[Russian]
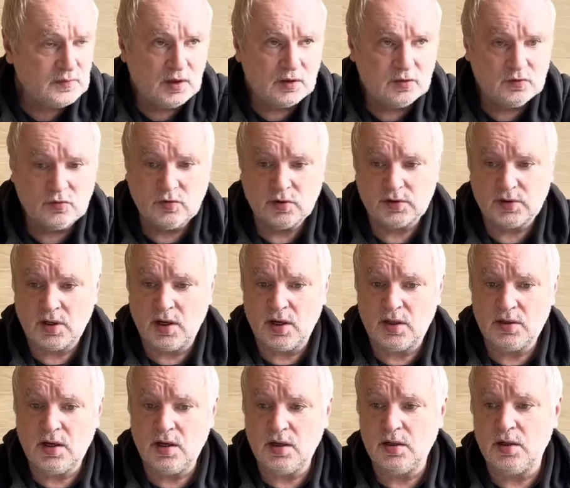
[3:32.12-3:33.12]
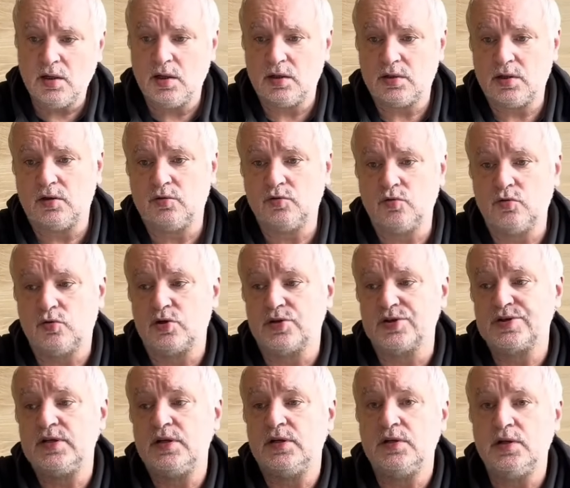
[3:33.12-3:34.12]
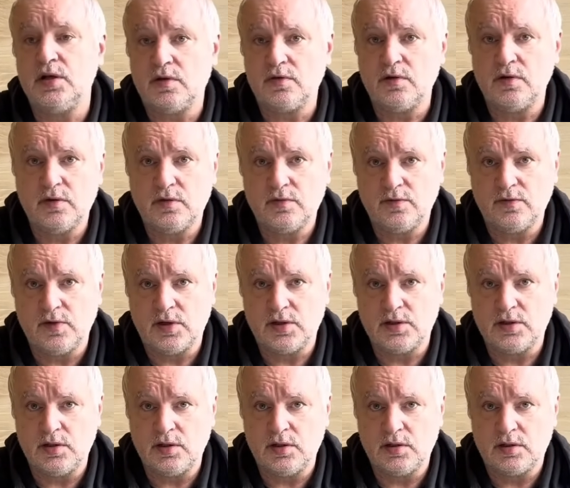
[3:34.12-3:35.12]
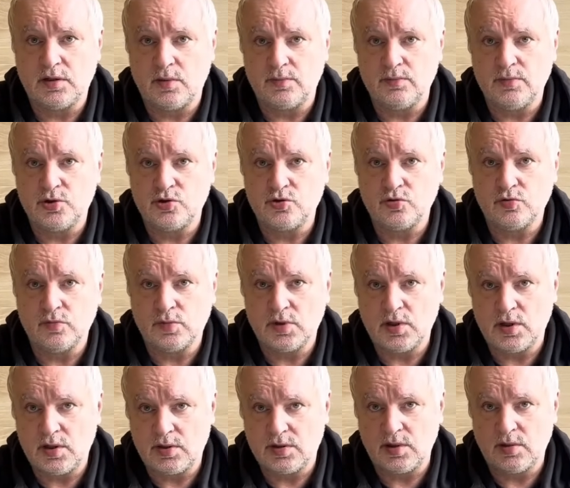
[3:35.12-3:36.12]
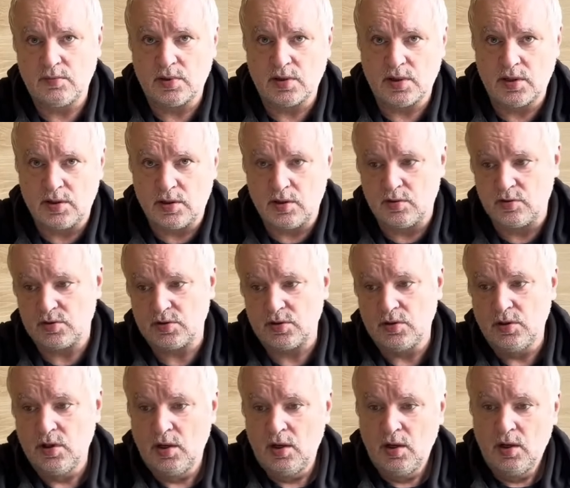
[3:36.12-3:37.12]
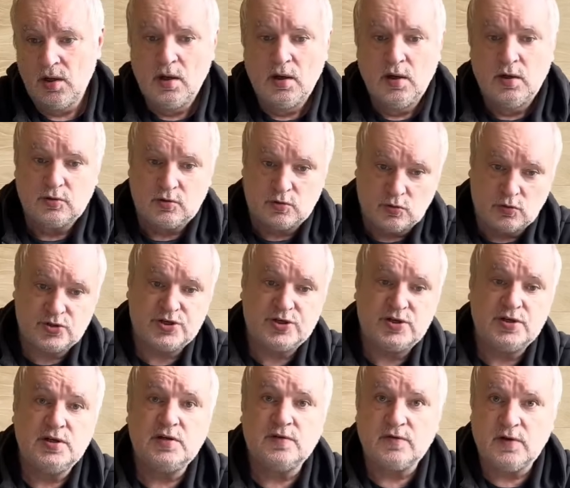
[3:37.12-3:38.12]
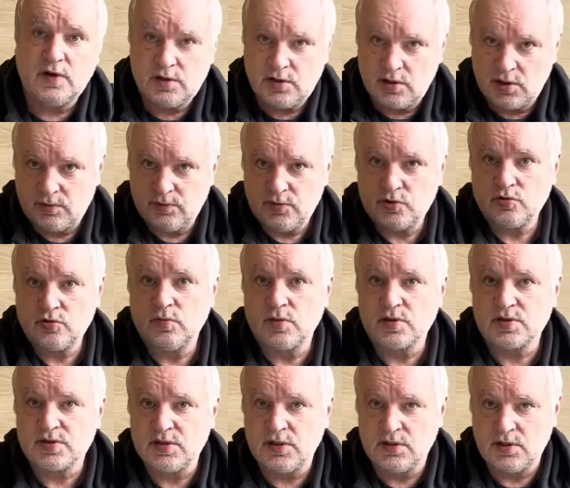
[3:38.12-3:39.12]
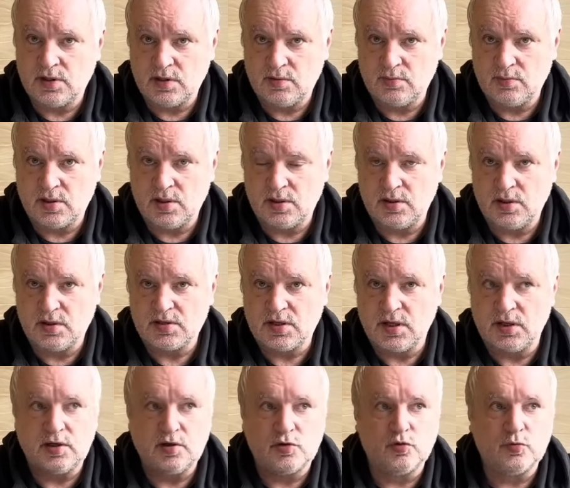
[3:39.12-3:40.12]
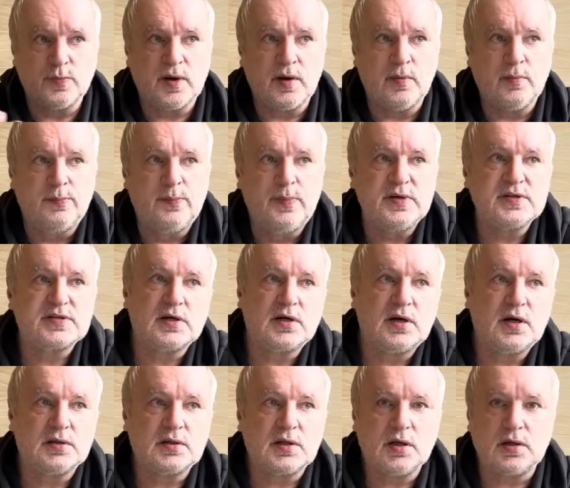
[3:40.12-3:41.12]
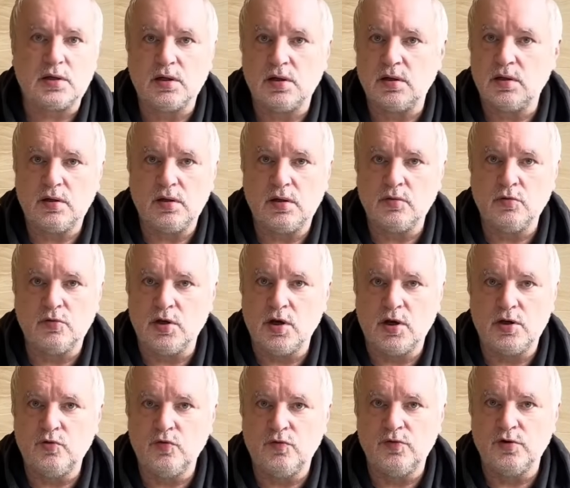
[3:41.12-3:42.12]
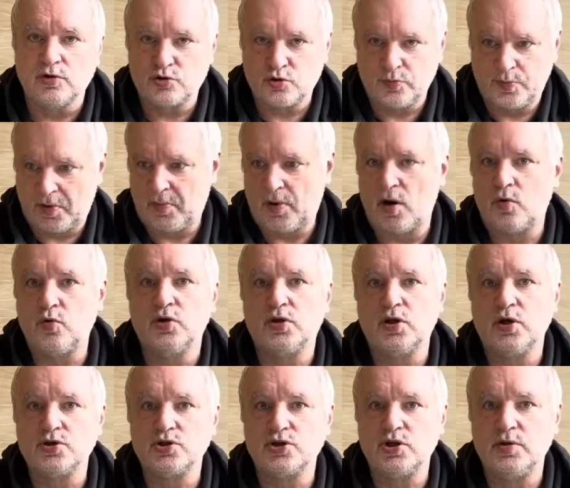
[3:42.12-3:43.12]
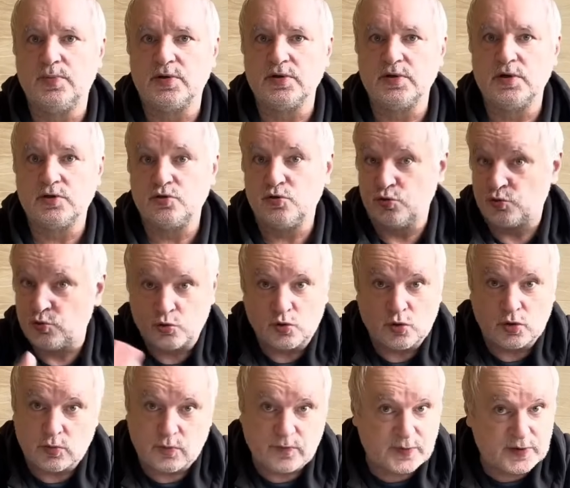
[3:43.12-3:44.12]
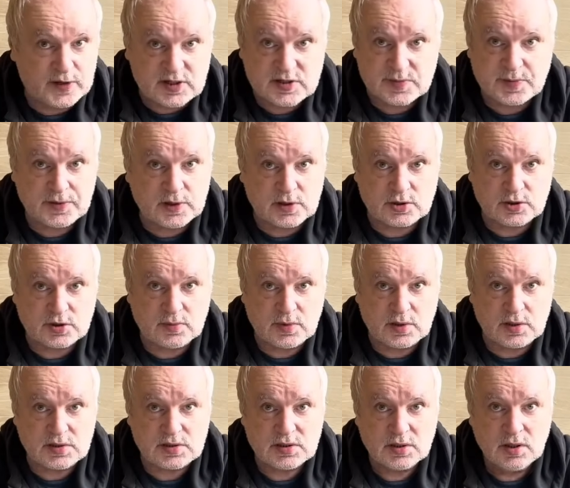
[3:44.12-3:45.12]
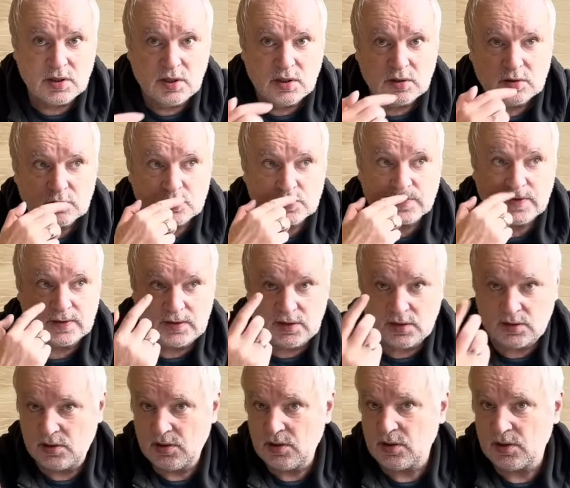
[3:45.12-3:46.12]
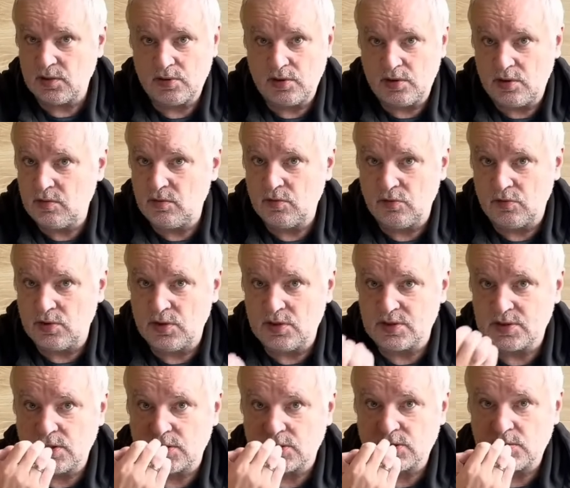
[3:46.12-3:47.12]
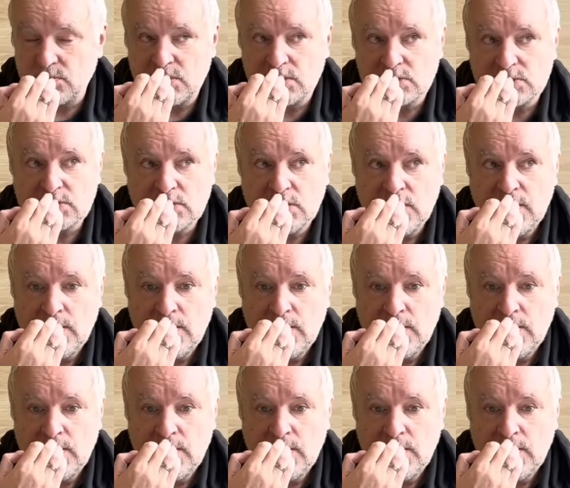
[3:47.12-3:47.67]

Вот. И она игра так, то Краснодар владеет там мячом, да, эти обороняются. То Зенит владеет мячом, Краснодар обороняется. Таких вот прям быстрых атак я, ну, я не увидел, что прям какая-то ошибка. Значит, тут, ну, то, в принципе, не ошибались. То есть в таких играх ну, нельзя ошибаться.